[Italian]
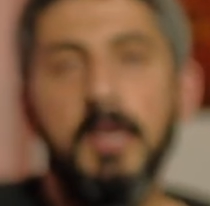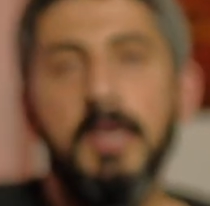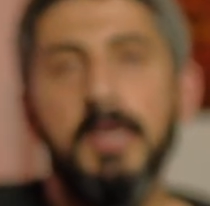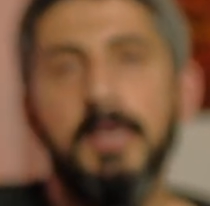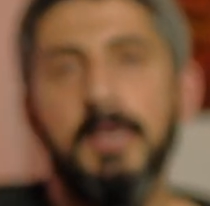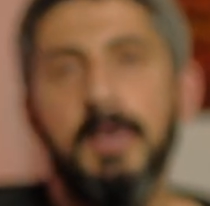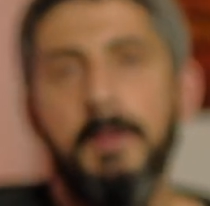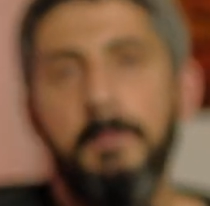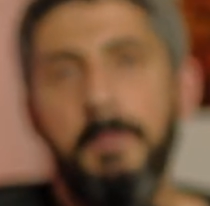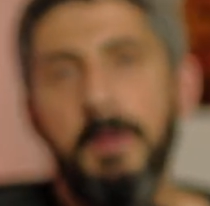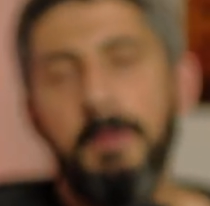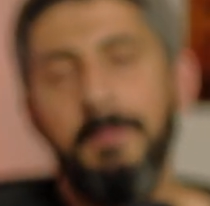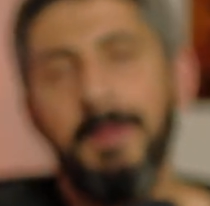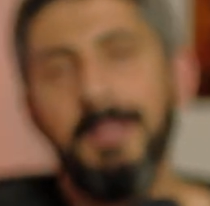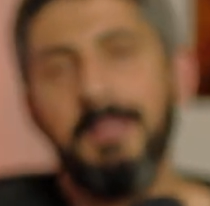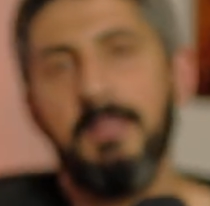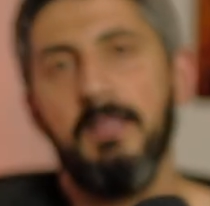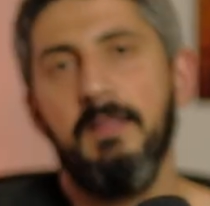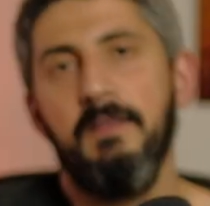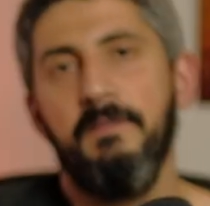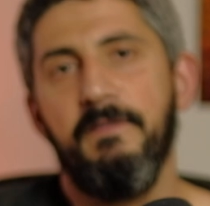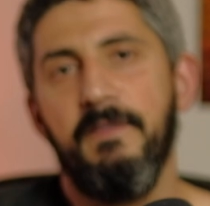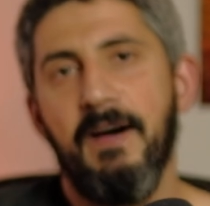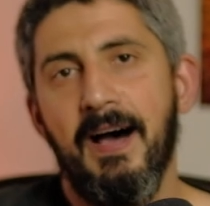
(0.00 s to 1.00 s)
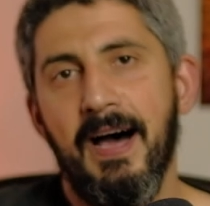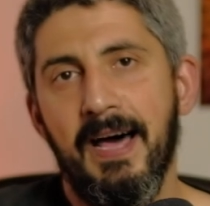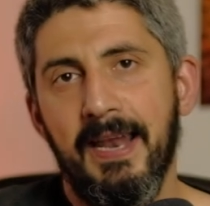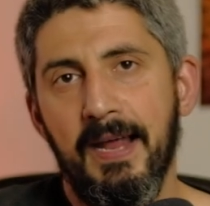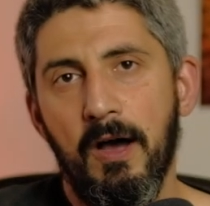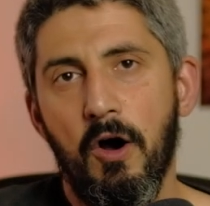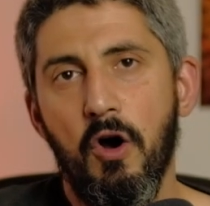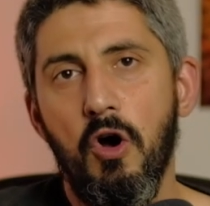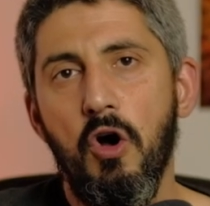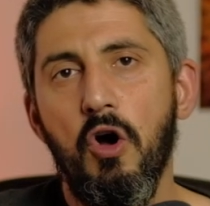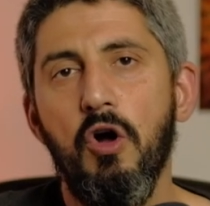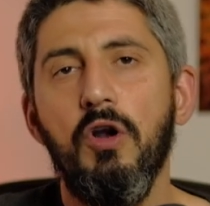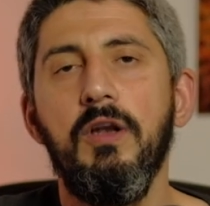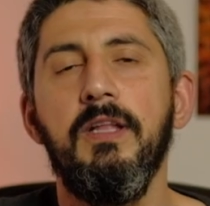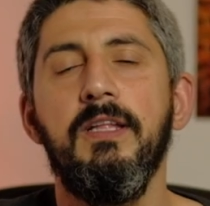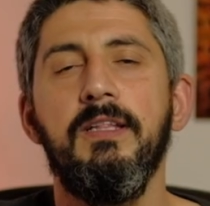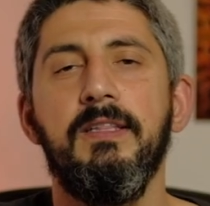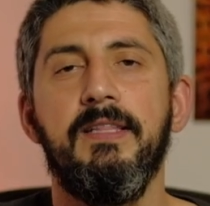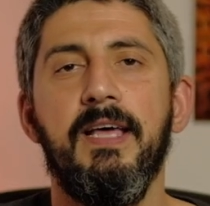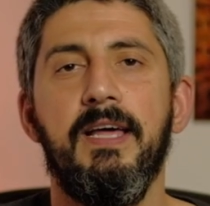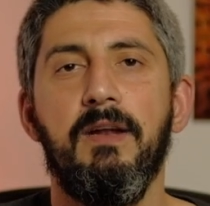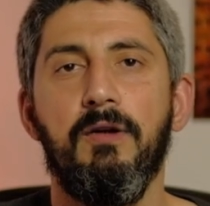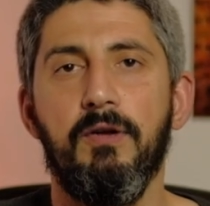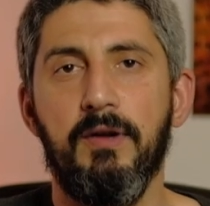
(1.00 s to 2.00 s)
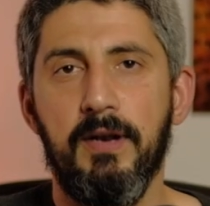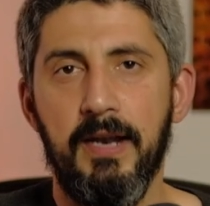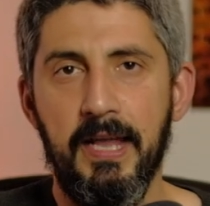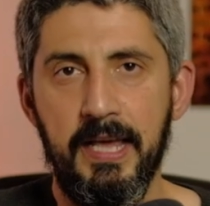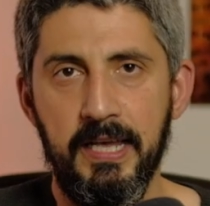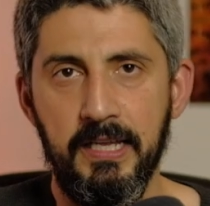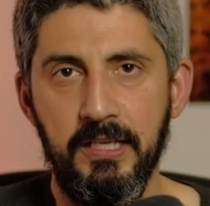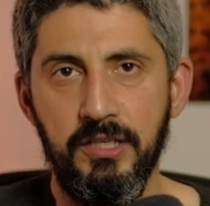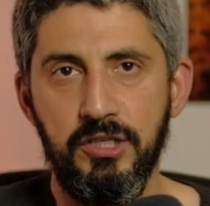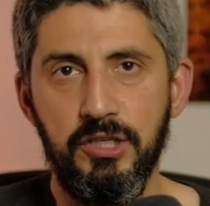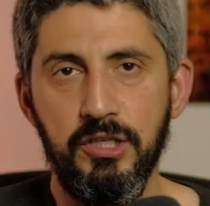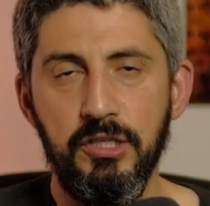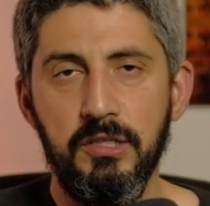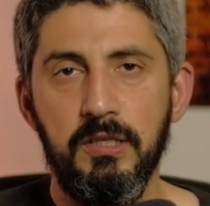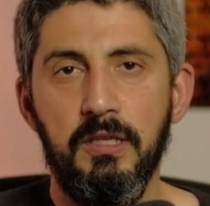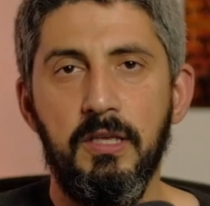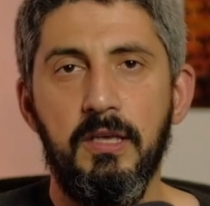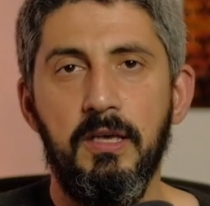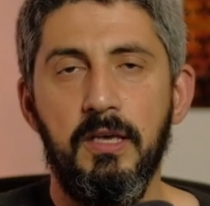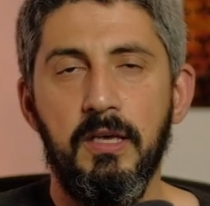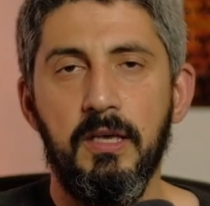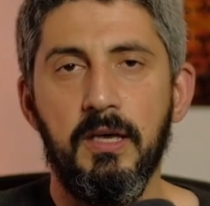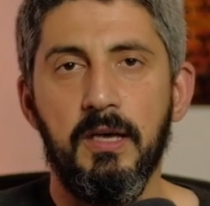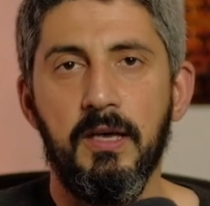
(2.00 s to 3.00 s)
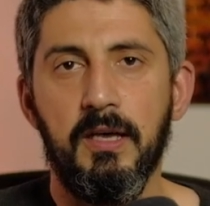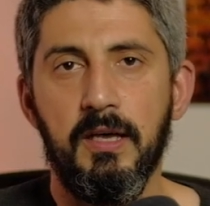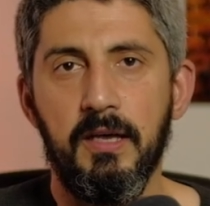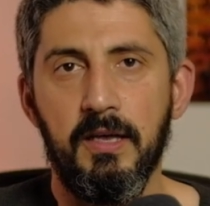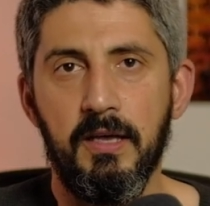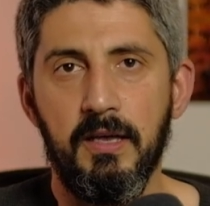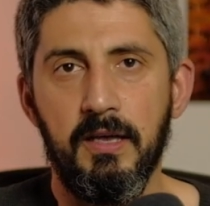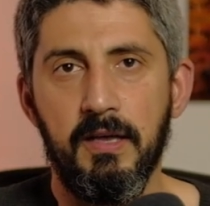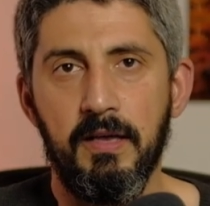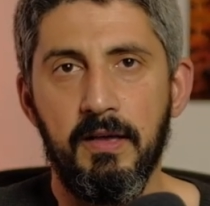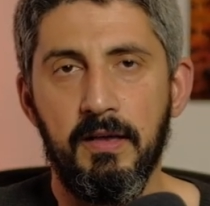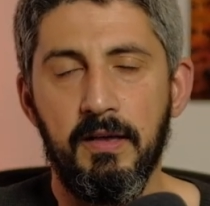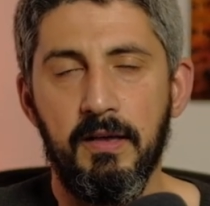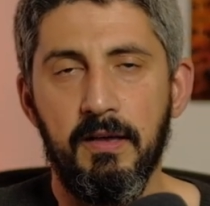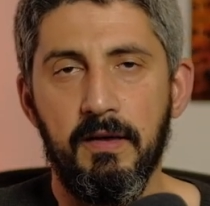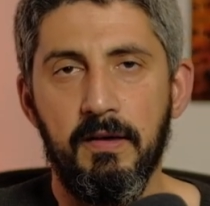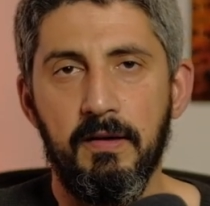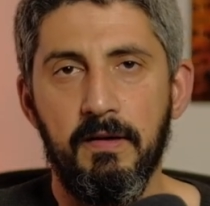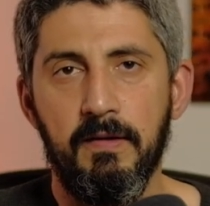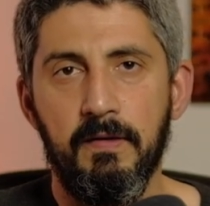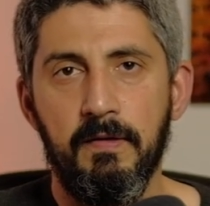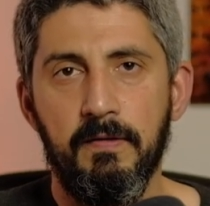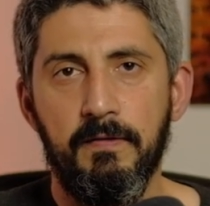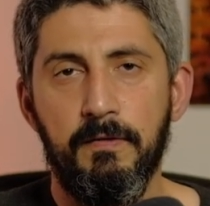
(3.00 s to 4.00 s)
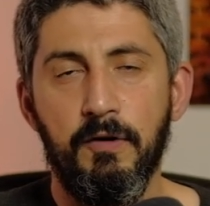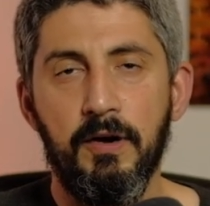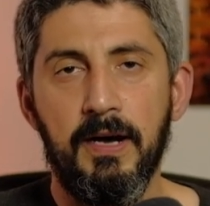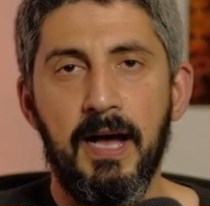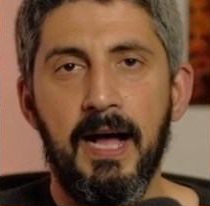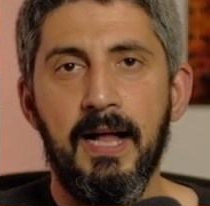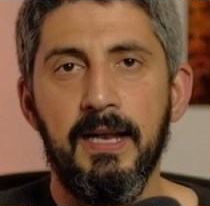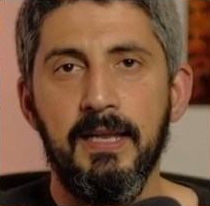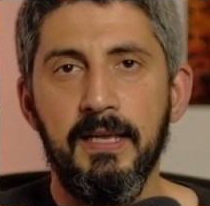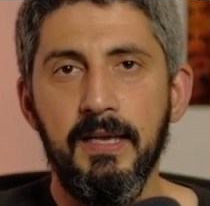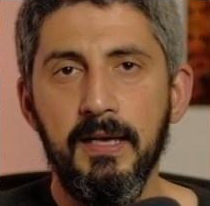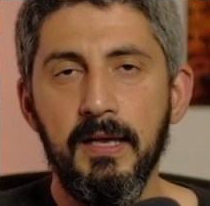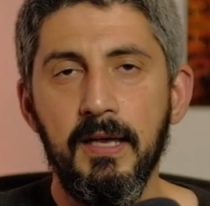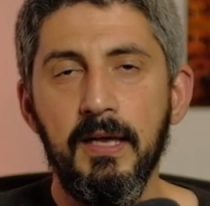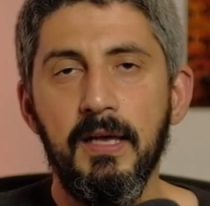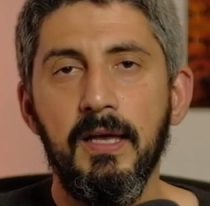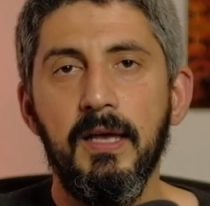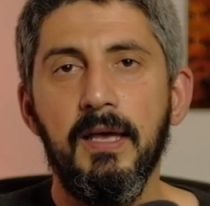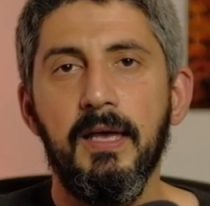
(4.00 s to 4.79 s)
che permette di fare o l'intero range di eh, focali,